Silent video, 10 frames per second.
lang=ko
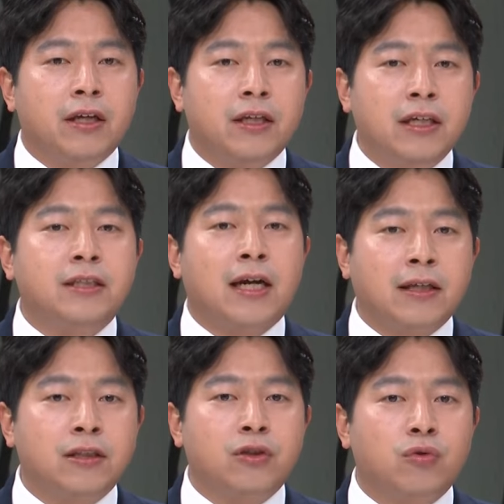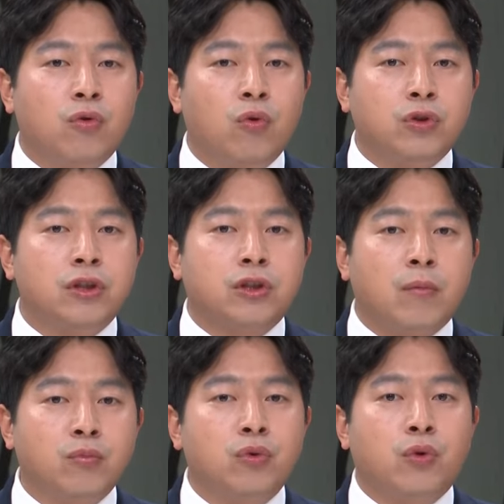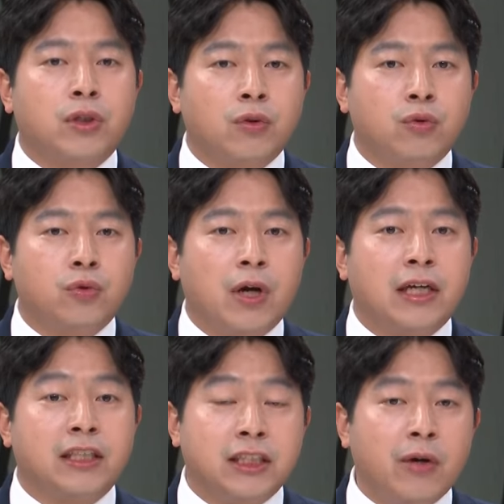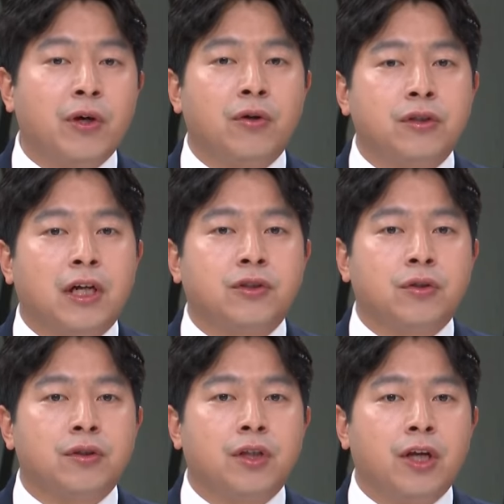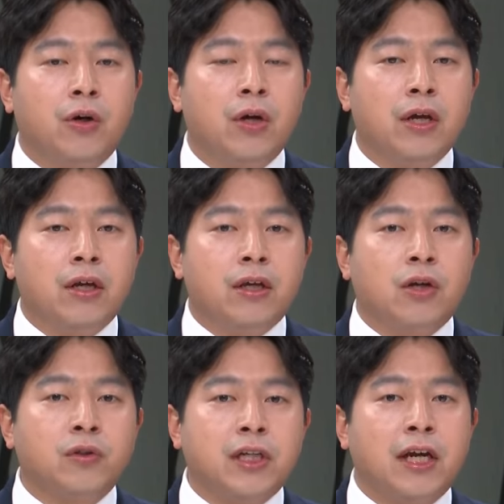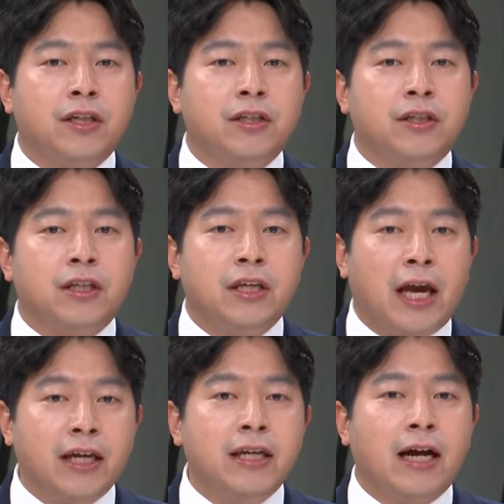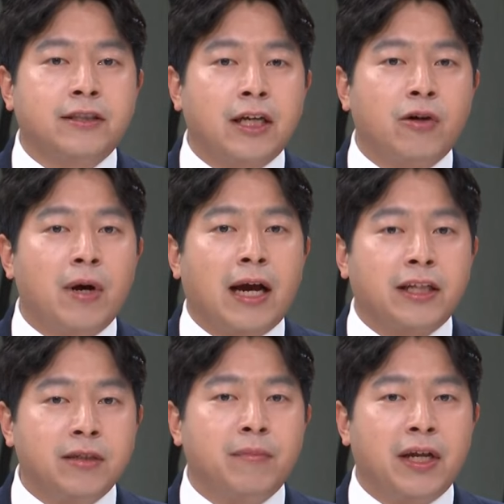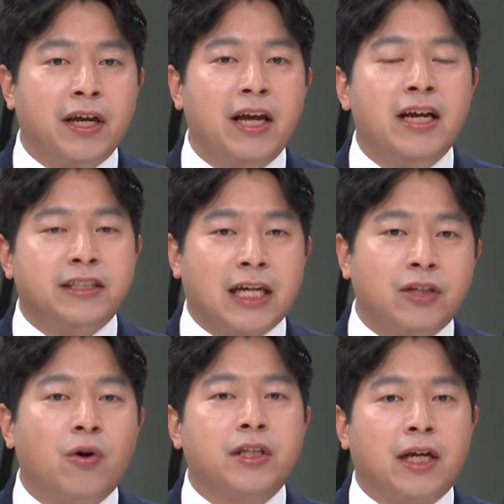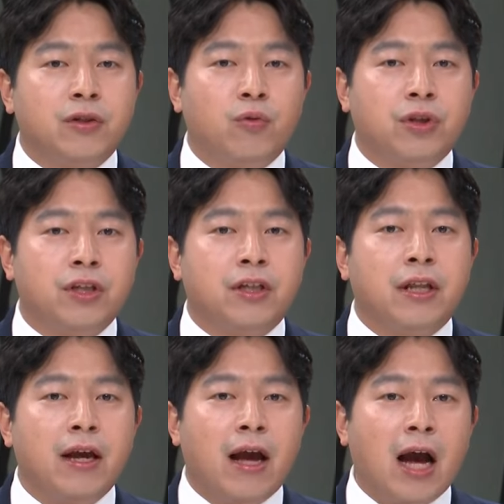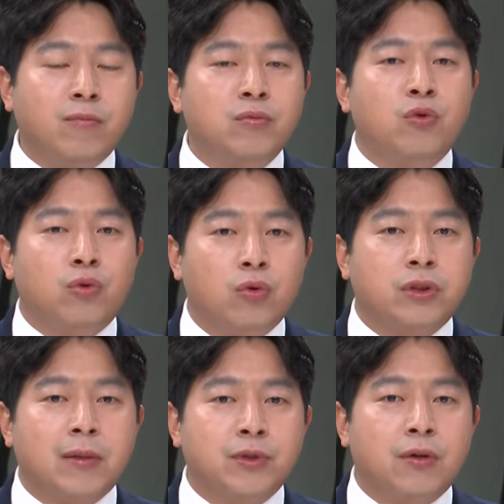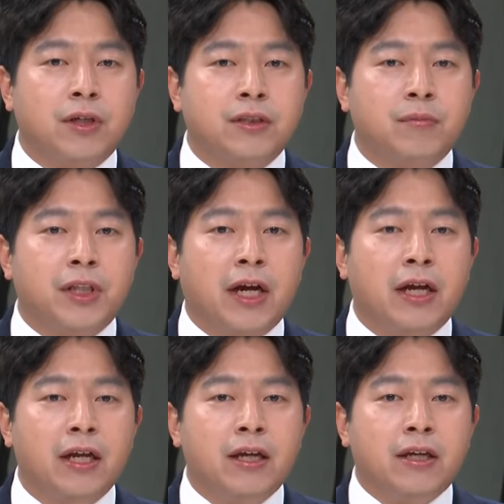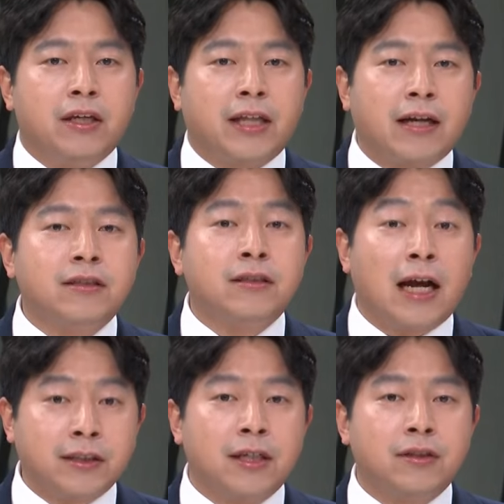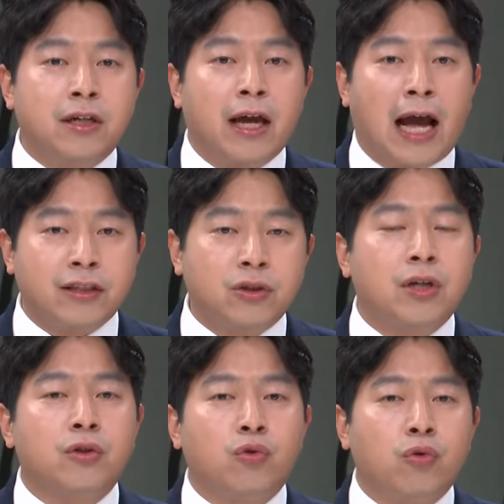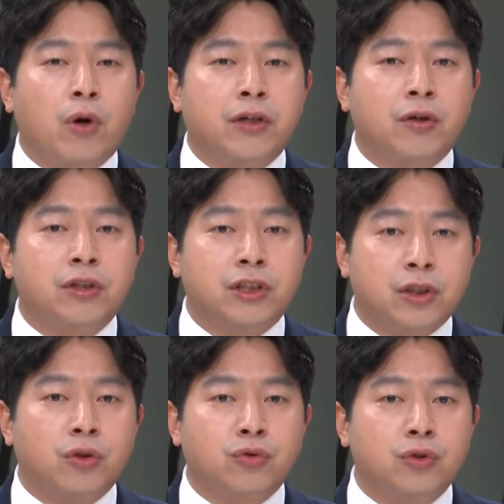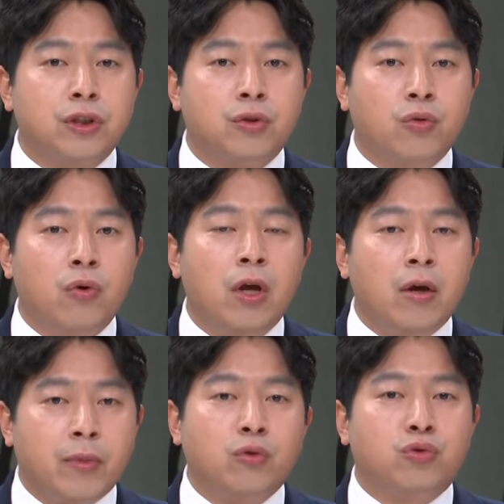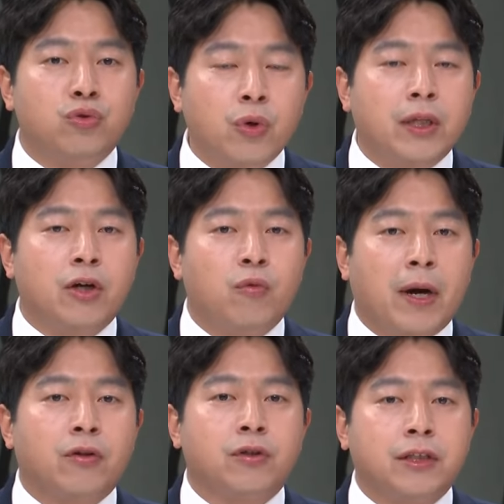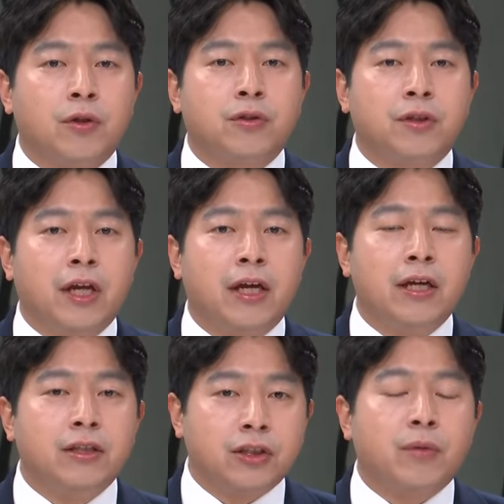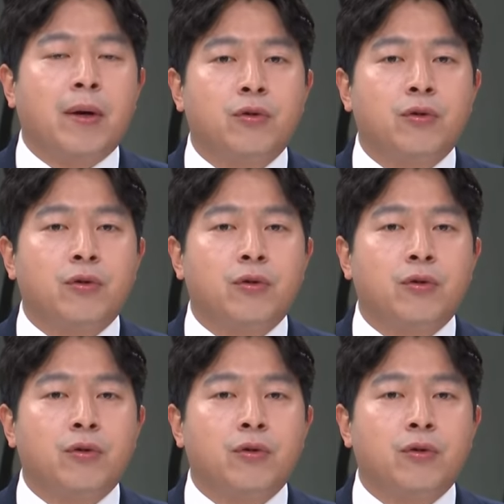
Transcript: 이 사안을 두고 오늘 전북 교사노조가 기자회견을 가졌는데요. 이 현장에는 이 A 학생과 같은 반에 자녀가 다니고 있는 학부모도 참석을 했습니다. 다른 학생들의 안전한 교육 환경을 지켜주는 일도 매우 중요하다고 발언을 했었는데 직접